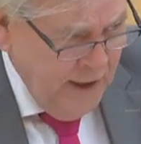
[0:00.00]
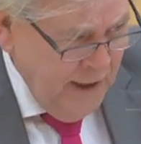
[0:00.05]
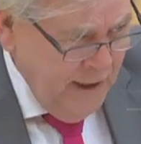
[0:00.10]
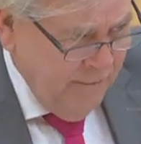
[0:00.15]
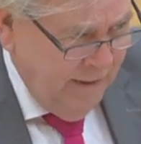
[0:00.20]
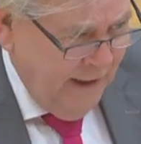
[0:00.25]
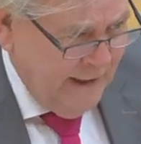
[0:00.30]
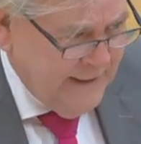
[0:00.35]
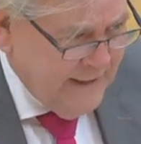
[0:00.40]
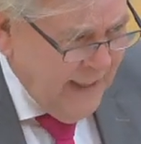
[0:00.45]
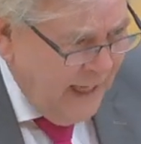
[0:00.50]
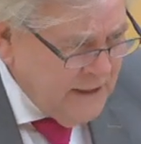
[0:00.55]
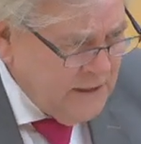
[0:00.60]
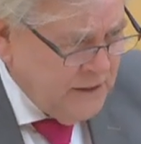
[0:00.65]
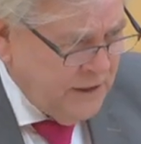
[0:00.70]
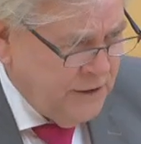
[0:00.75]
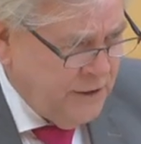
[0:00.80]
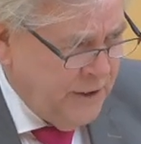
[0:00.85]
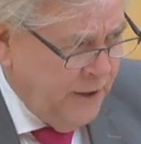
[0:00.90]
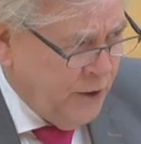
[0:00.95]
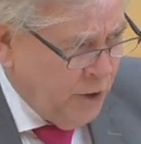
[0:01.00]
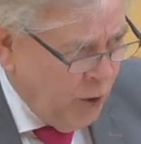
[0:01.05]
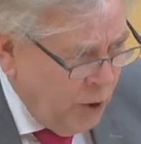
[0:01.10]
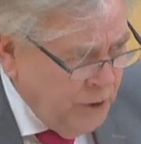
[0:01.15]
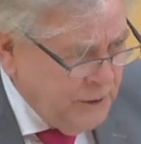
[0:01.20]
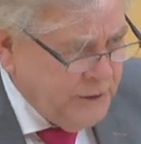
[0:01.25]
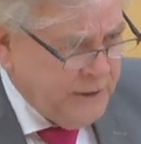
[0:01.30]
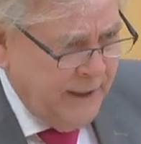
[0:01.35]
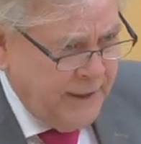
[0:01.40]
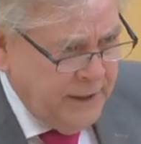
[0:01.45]
weil das ist die
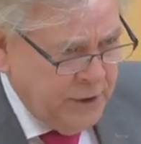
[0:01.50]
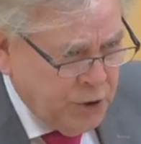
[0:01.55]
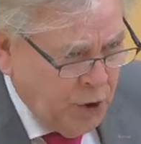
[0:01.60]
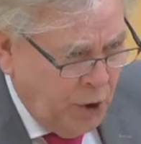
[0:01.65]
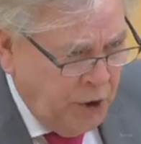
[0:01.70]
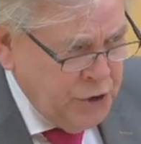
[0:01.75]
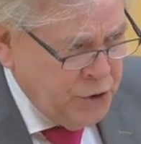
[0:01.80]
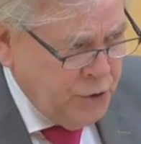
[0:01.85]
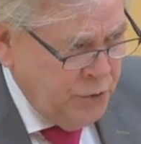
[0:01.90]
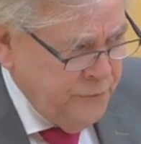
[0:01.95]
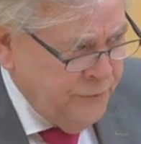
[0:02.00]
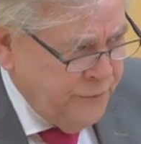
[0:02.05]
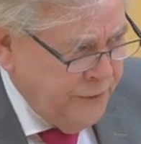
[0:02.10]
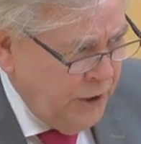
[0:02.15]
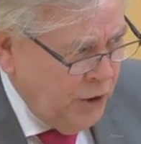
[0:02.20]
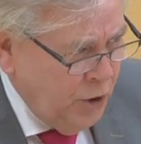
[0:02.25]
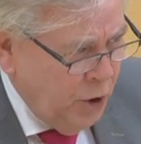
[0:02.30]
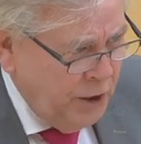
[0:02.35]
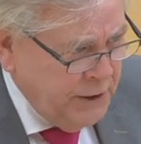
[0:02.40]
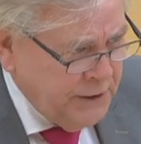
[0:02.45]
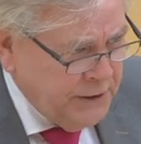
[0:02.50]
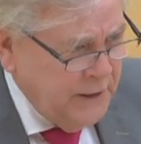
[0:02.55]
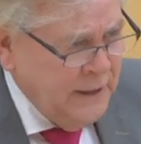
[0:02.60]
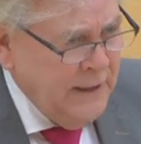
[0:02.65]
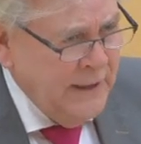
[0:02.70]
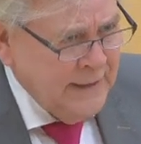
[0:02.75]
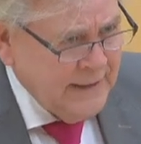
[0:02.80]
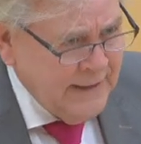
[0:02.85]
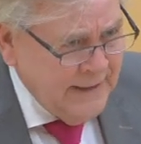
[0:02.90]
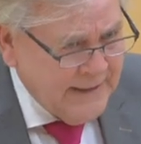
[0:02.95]
größte Enttäuschung für die Leute,
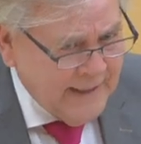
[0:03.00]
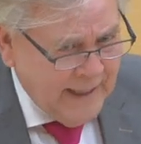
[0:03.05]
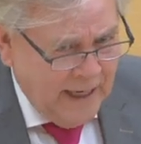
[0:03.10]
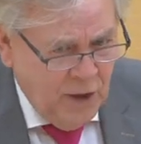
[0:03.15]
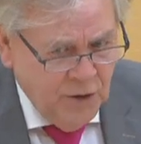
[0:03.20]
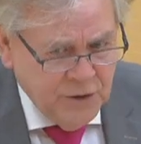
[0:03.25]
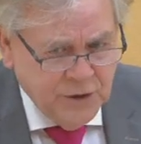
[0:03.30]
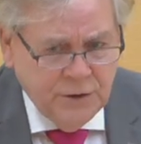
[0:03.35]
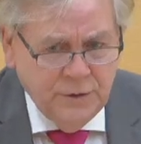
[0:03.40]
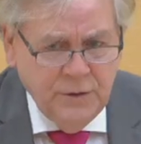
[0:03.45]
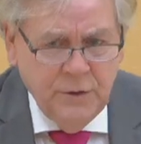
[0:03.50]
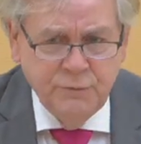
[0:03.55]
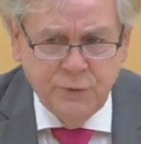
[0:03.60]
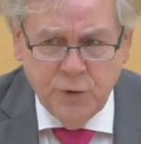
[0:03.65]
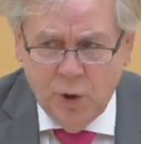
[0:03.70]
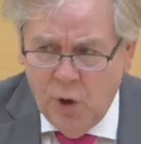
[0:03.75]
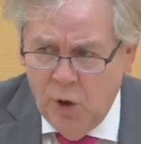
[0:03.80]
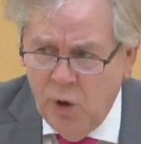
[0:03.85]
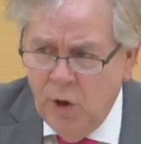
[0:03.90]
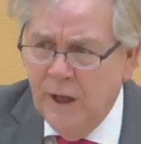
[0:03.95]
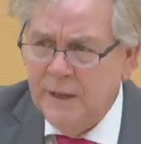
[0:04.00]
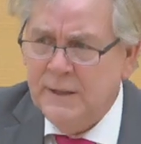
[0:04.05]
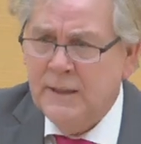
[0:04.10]
die draußen vor Ort